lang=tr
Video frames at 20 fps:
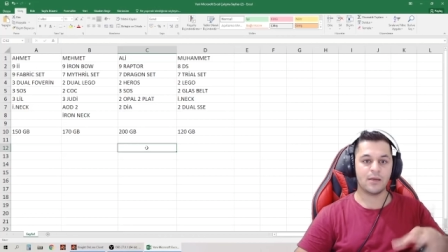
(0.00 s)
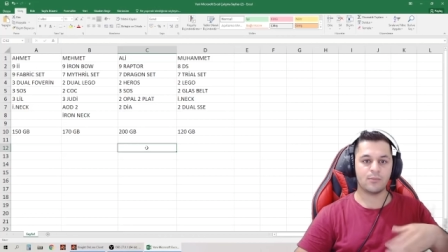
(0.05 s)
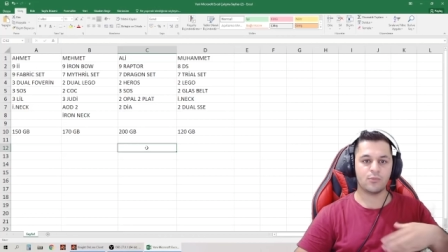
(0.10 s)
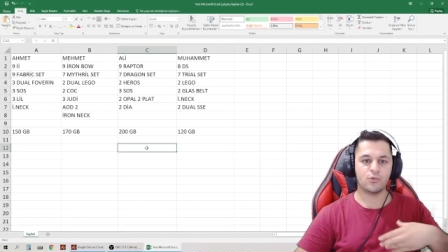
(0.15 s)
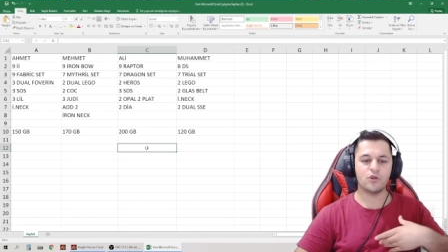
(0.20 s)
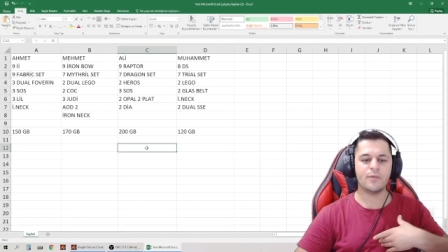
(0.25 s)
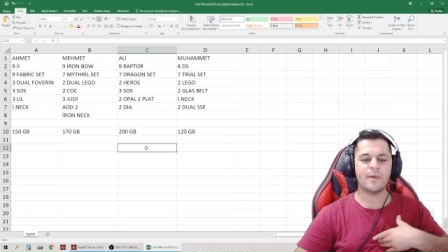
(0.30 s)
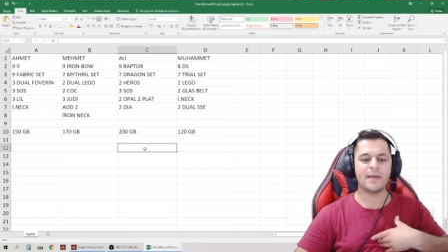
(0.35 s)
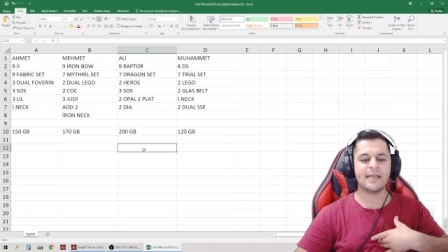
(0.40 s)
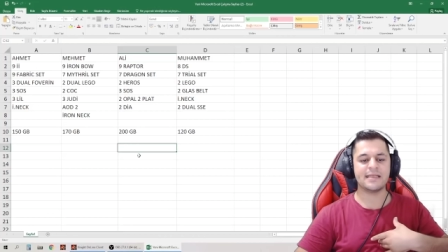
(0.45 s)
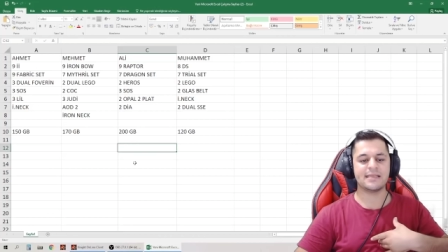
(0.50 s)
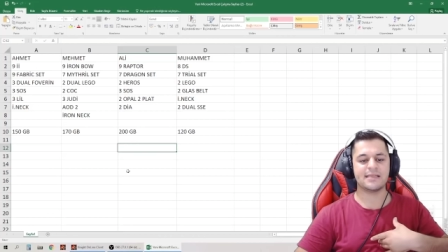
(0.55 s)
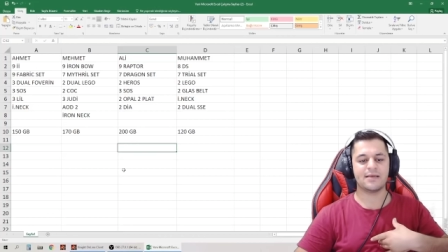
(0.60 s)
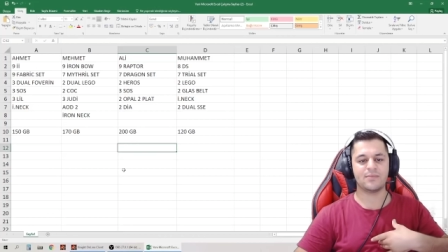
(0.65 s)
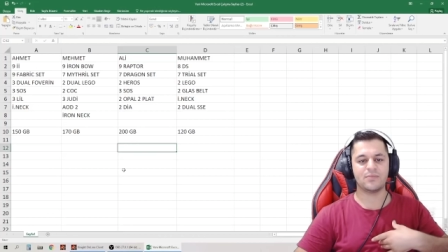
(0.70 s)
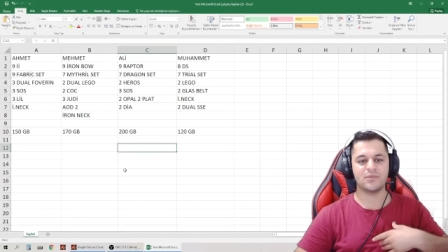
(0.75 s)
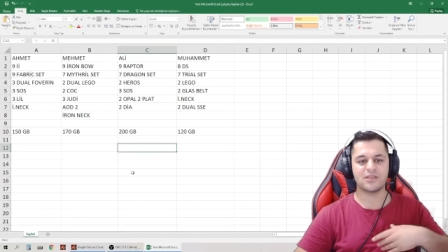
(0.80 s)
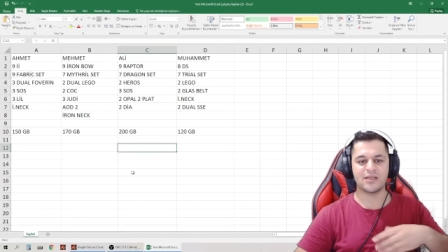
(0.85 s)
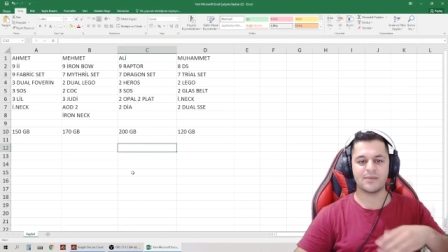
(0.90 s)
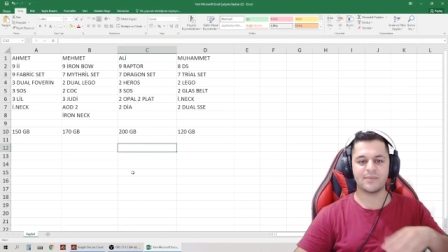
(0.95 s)
Bunu ben
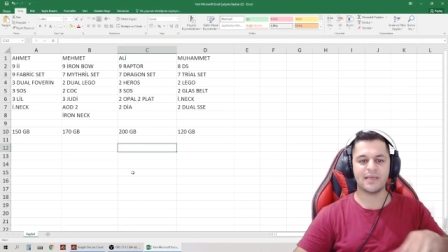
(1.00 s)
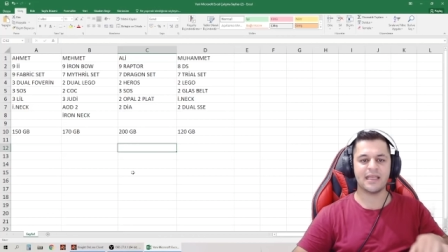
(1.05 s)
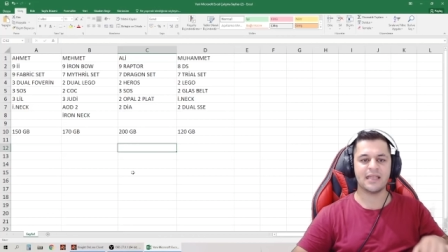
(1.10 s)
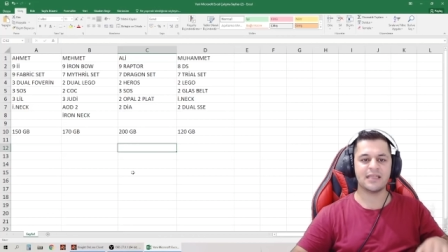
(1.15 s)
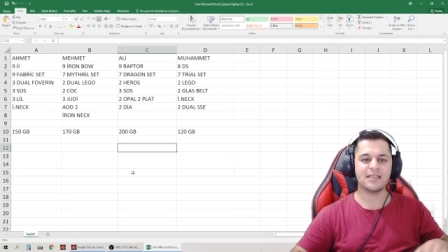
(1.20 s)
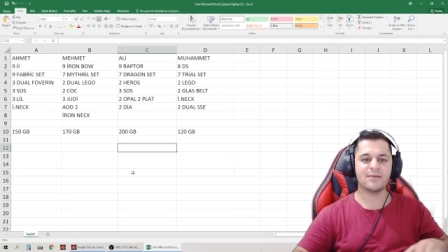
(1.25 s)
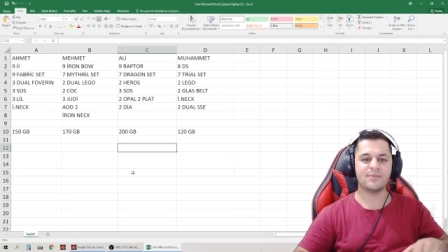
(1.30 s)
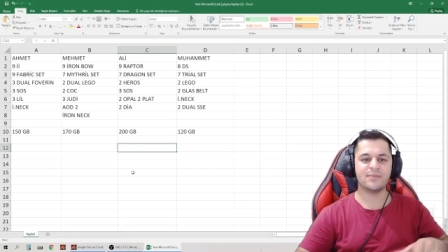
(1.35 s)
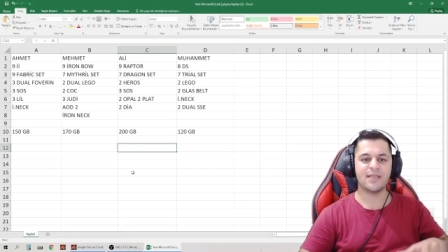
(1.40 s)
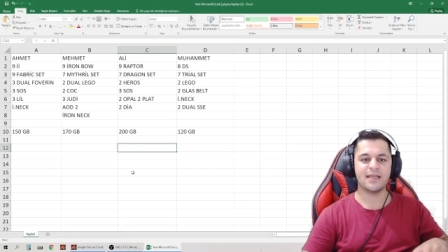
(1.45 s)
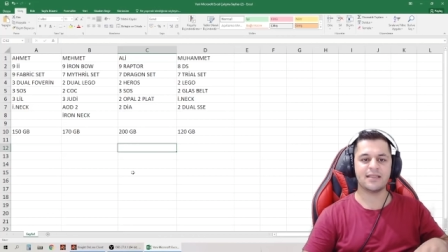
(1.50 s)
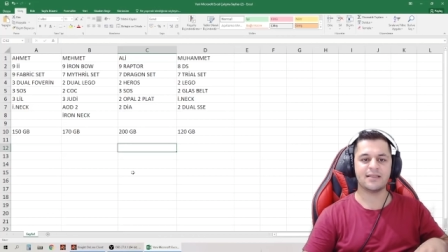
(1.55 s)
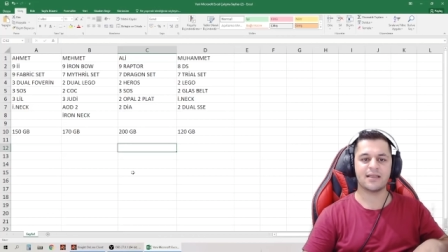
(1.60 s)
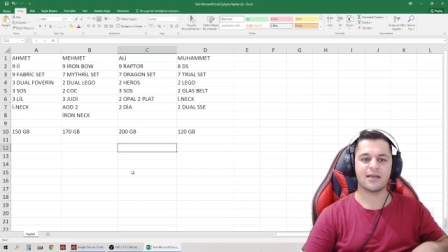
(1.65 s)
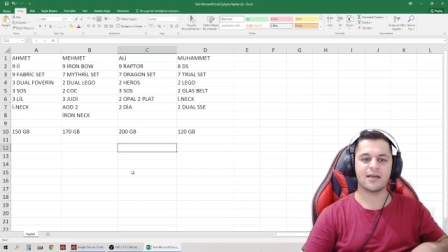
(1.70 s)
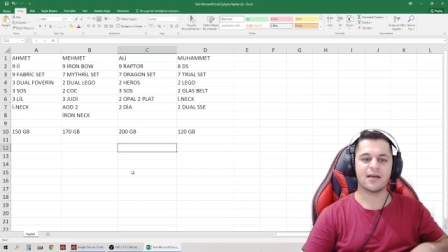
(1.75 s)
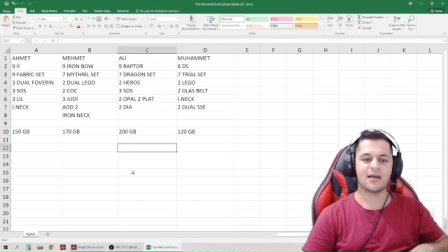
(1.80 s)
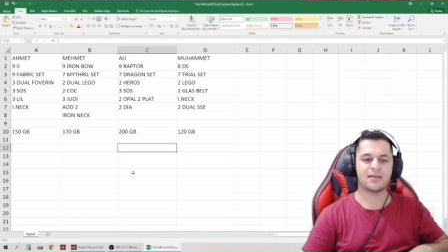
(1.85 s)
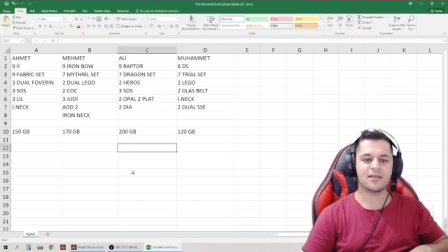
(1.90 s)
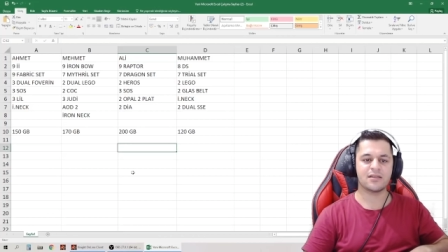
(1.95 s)
hesaplayacağım. Geleceğim tek
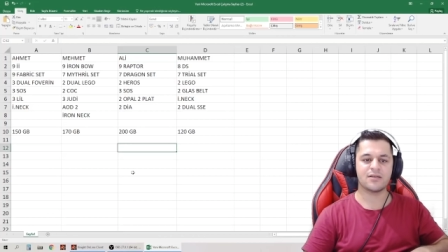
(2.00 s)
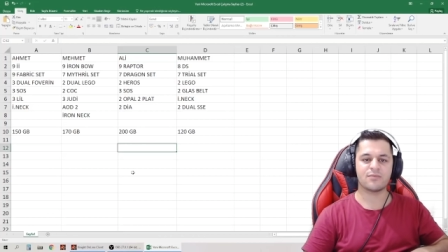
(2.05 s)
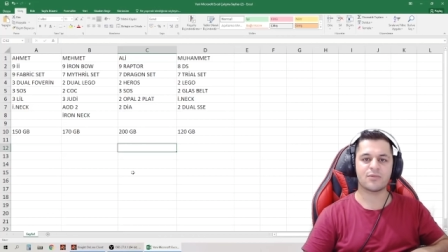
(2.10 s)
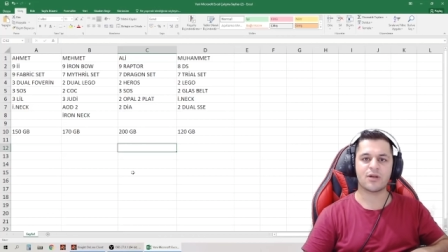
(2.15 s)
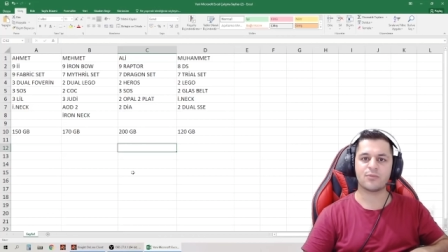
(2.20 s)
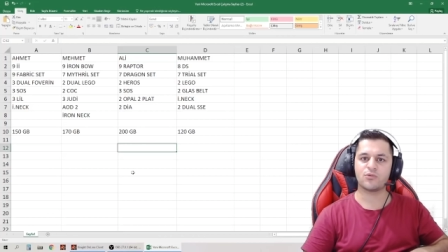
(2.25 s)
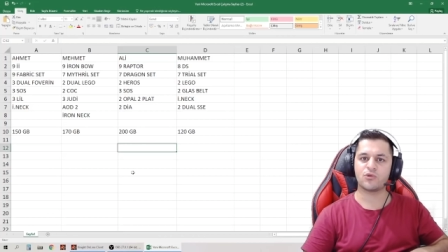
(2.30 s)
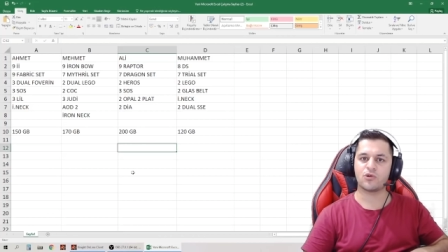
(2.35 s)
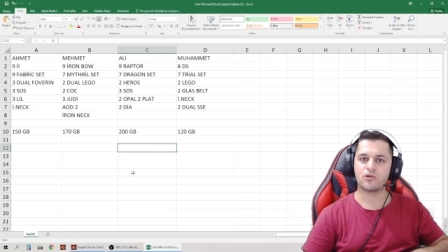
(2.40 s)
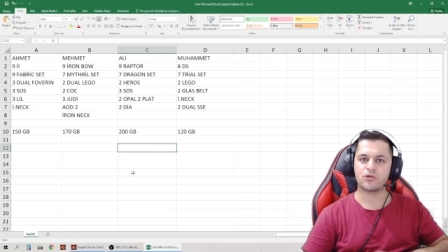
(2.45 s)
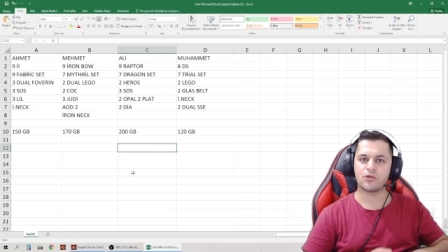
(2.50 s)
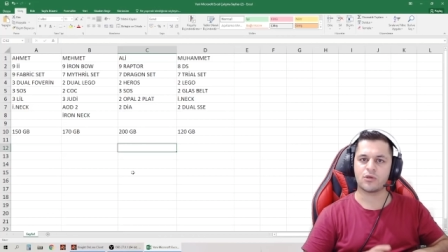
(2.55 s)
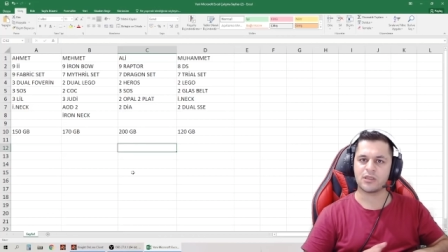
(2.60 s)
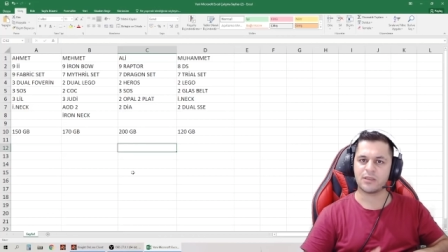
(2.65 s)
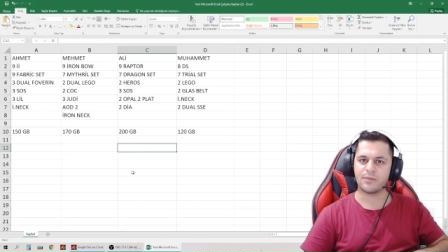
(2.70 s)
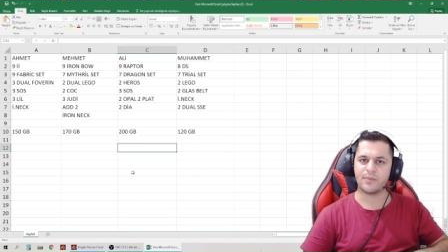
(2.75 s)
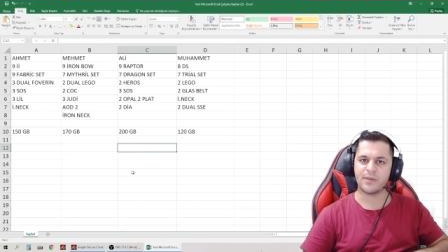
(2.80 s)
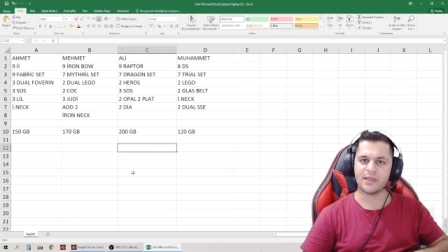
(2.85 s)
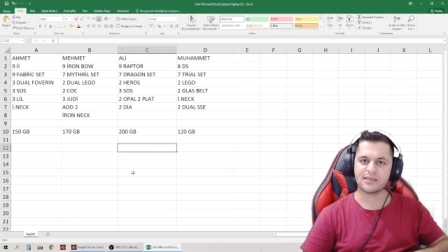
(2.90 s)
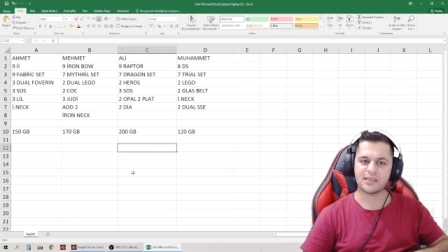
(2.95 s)
tek. Kardeşim Raptor'un şu
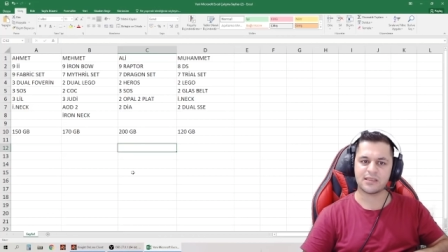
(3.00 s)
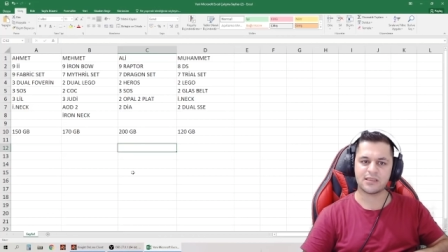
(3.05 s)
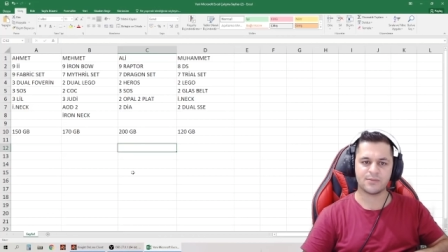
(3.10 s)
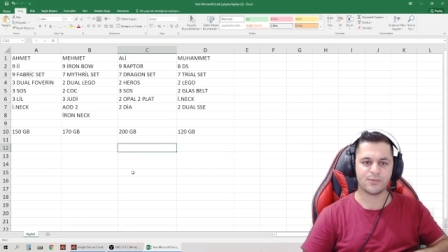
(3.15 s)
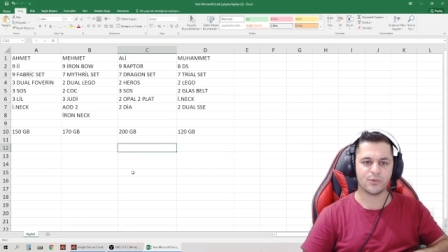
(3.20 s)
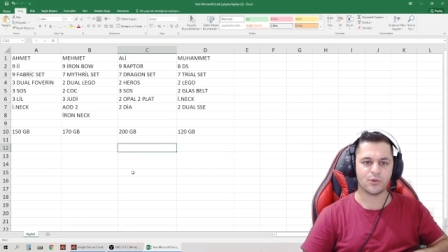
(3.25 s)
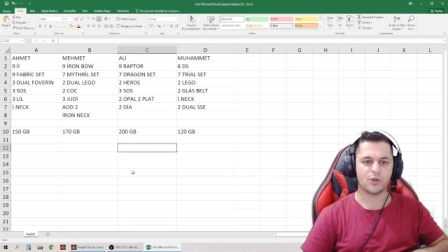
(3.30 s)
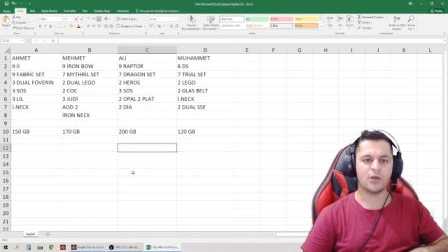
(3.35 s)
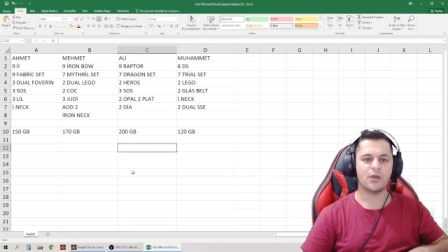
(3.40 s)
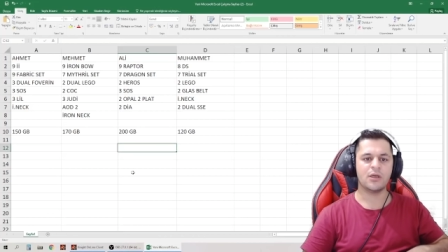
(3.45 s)
anki piyasası bu.